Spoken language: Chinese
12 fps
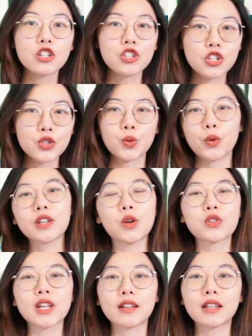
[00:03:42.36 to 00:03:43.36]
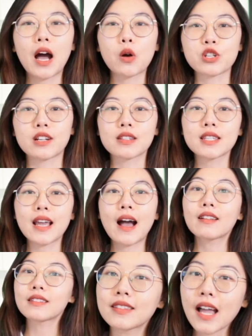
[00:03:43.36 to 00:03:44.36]
之所以有这样的好成绩
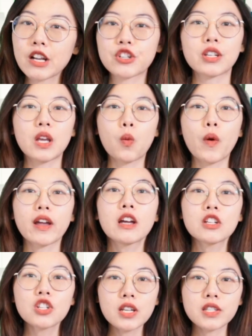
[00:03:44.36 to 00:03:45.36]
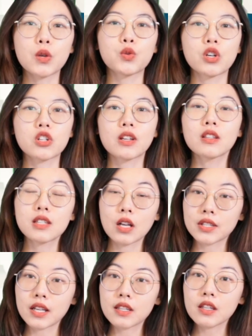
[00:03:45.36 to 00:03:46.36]
啊，那是因为这些学生
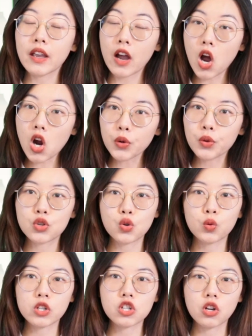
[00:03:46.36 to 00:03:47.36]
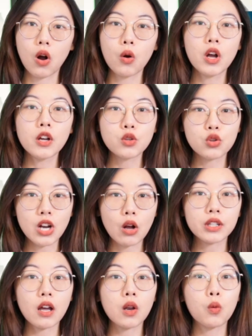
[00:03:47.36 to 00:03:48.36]
早在今年二月初的时候就
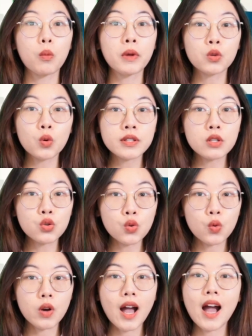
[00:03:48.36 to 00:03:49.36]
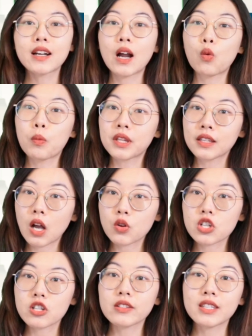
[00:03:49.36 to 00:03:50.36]
找到了我们多资处，让我们的导
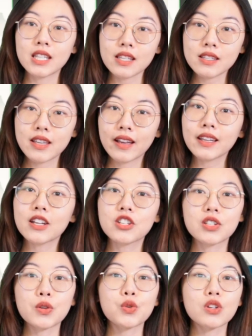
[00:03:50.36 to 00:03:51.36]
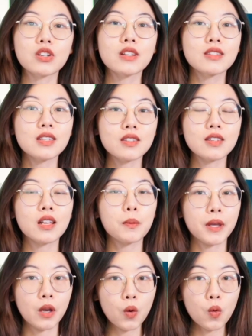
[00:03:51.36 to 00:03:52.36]
师提前给这些学生进行了
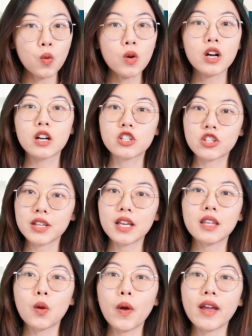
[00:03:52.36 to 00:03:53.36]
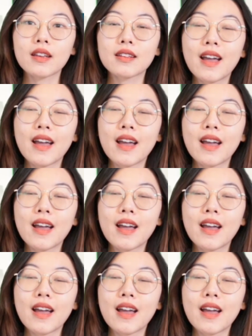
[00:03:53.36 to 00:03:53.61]
评估和职业定位，